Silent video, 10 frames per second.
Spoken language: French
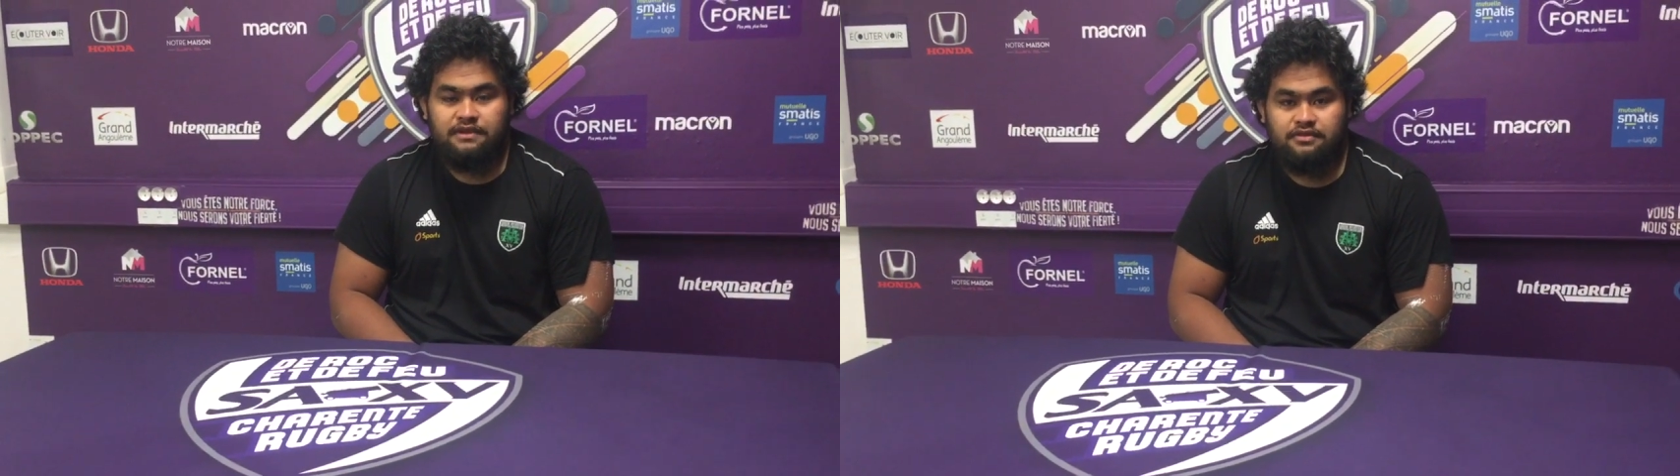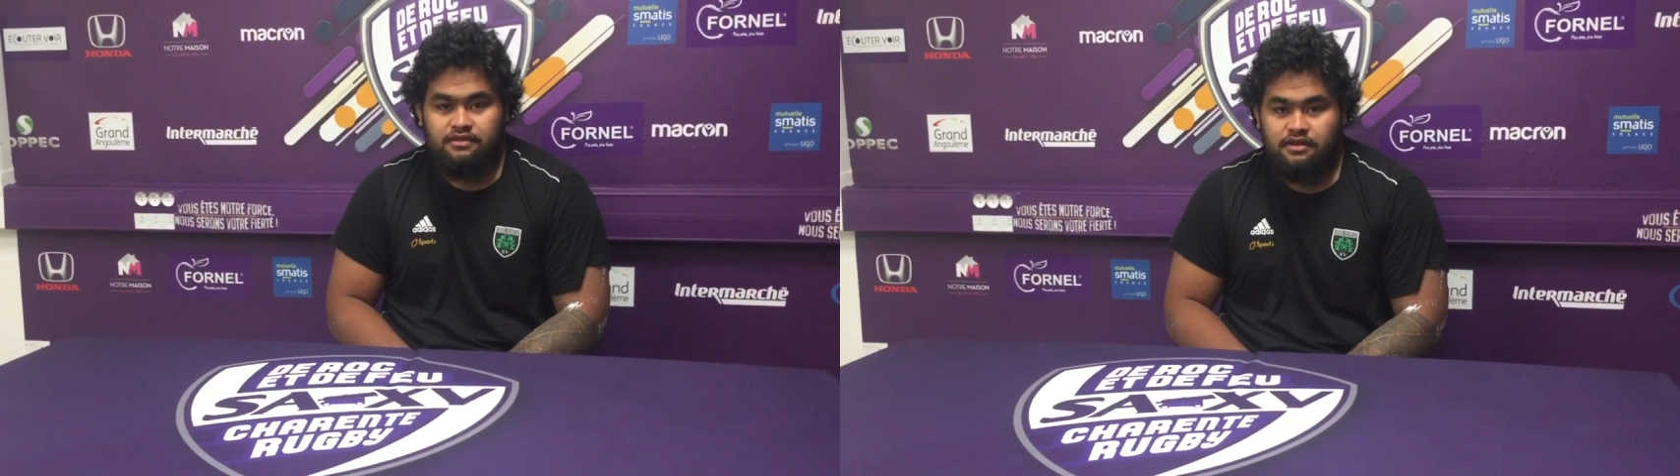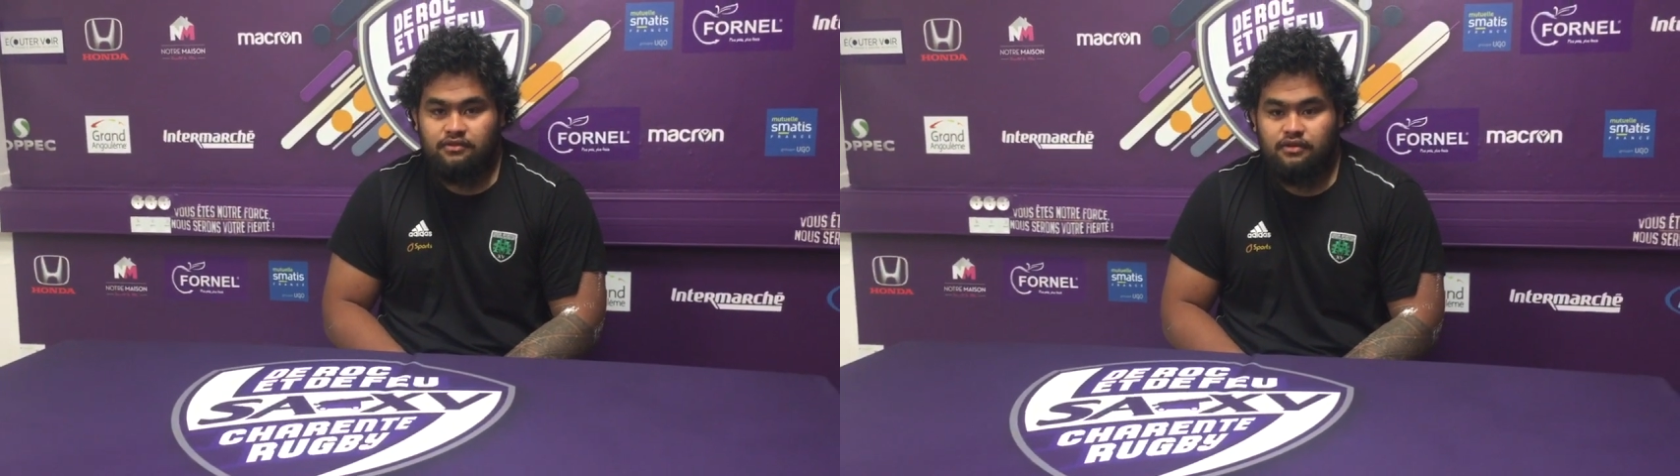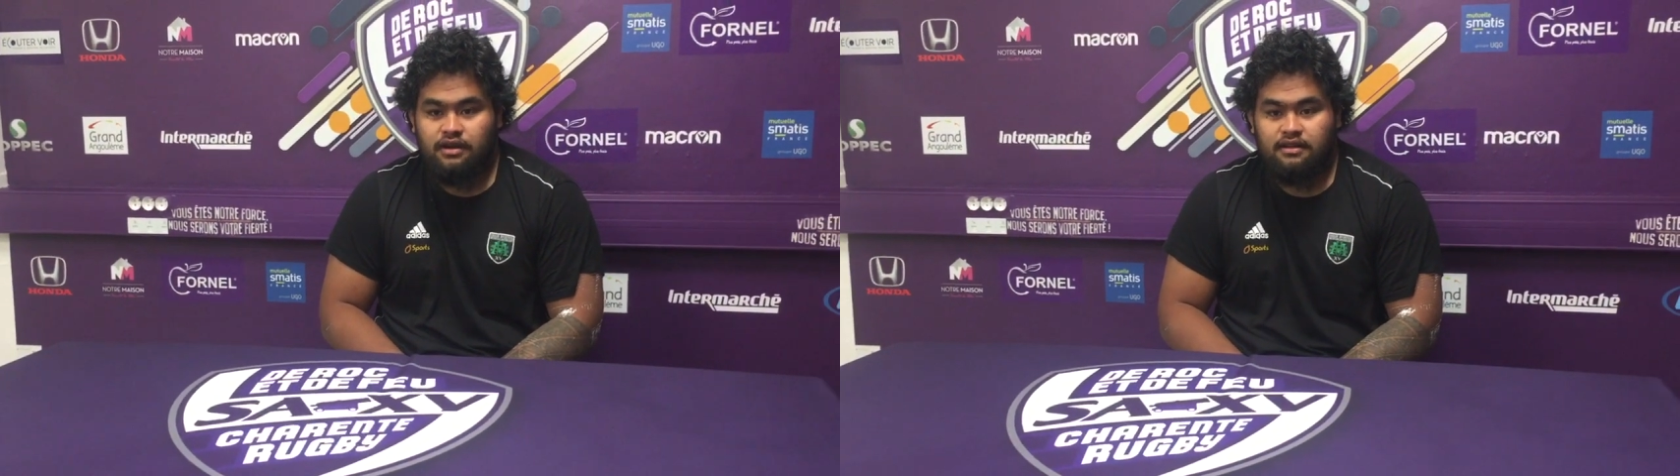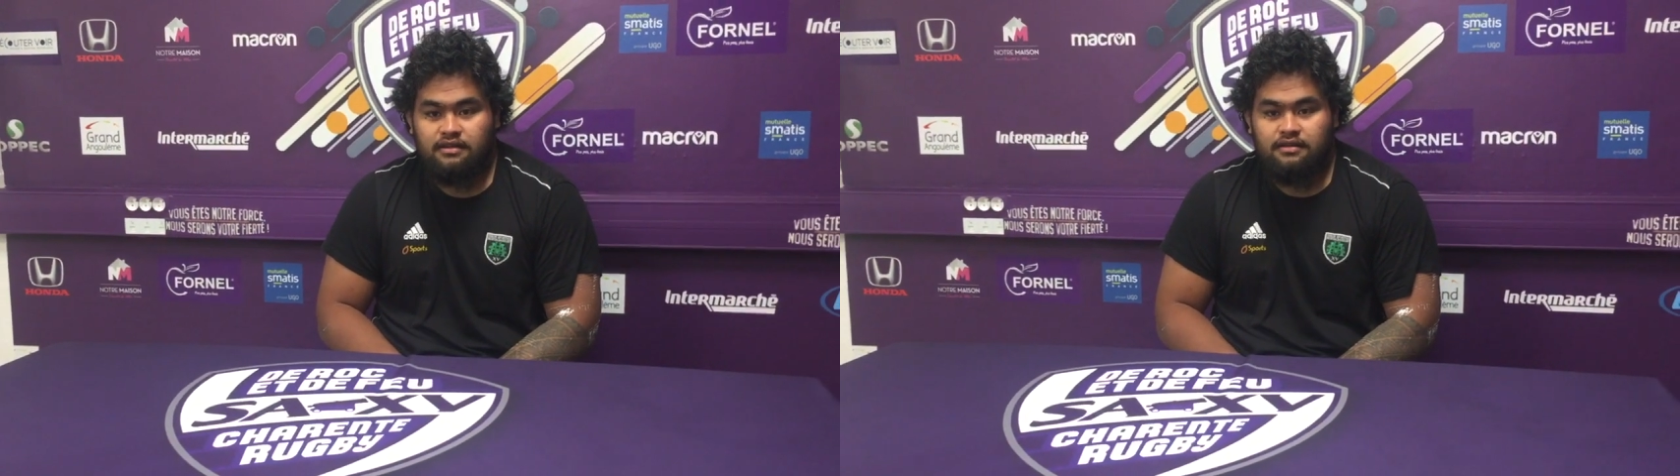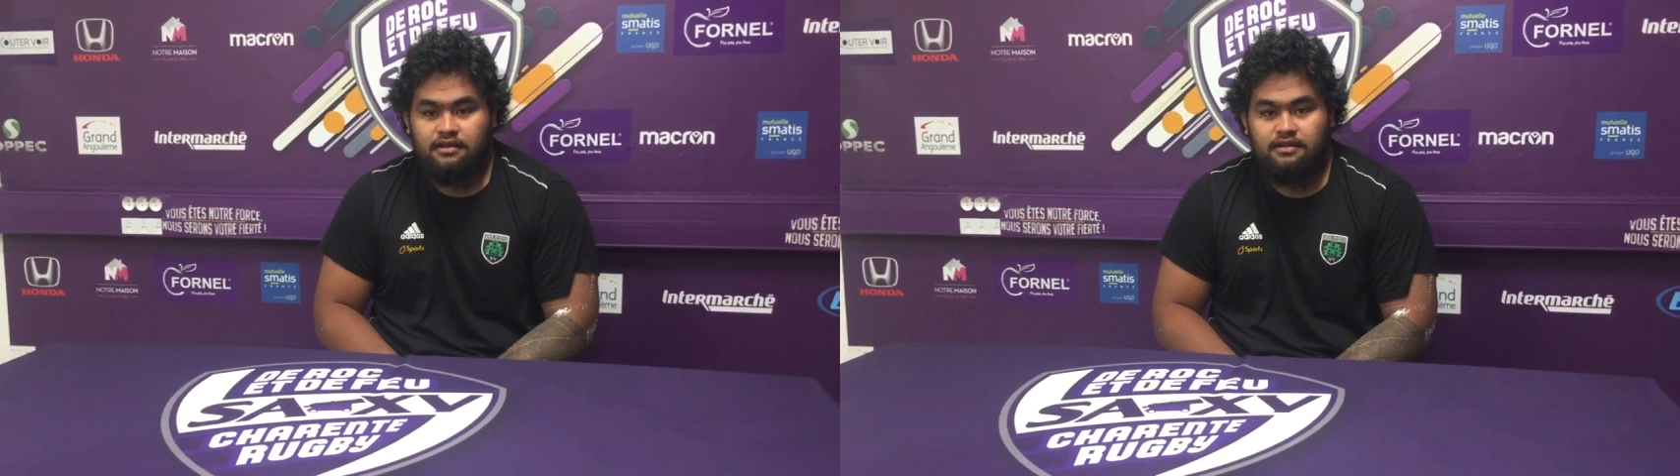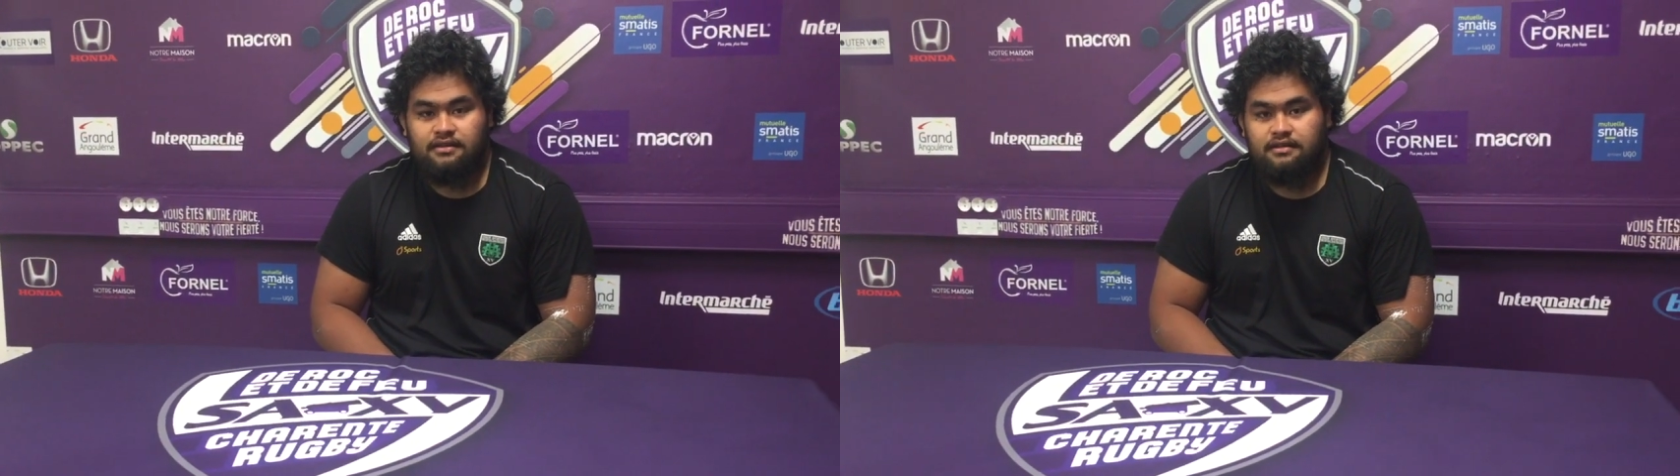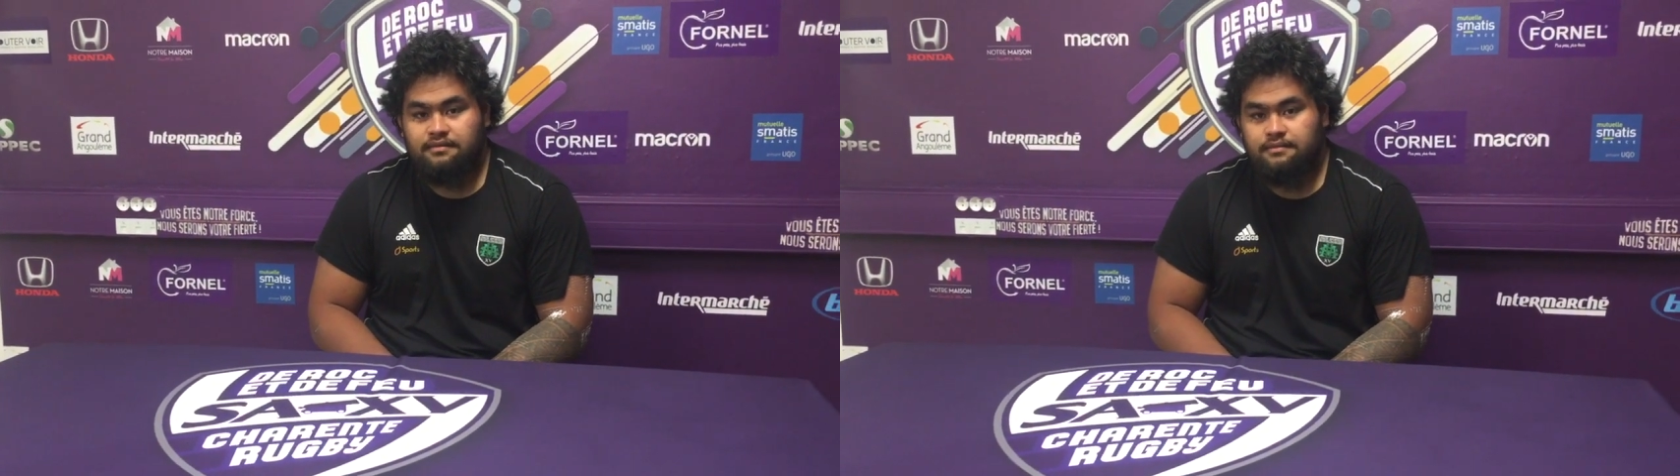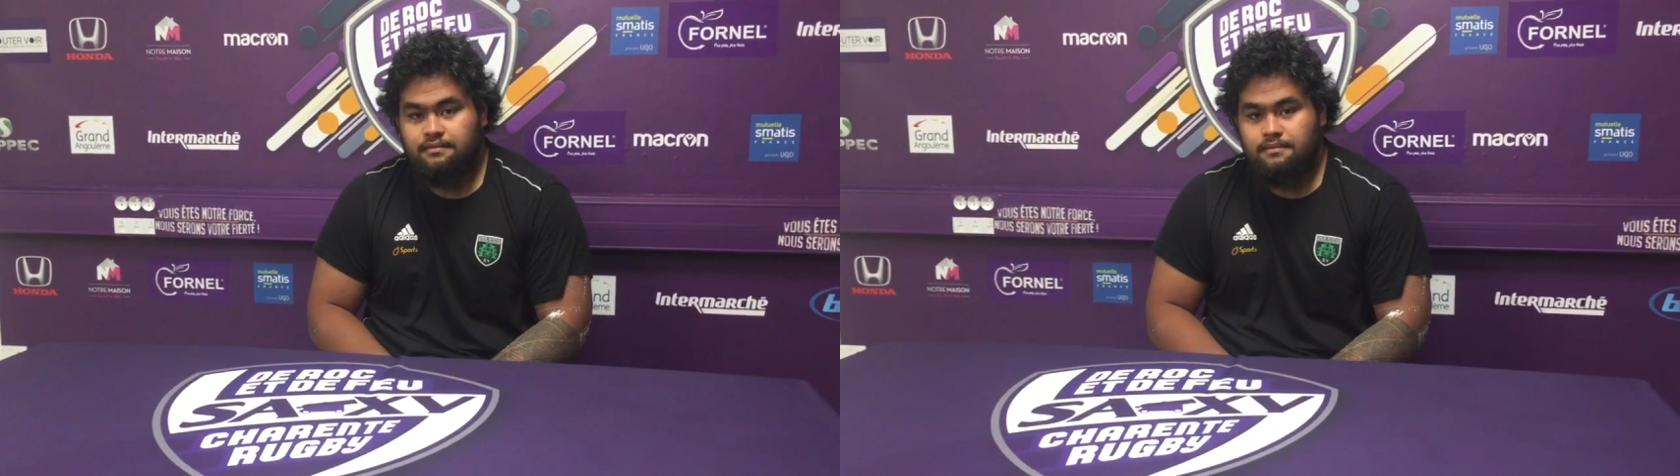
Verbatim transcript: personnes qui nous regardent à la télé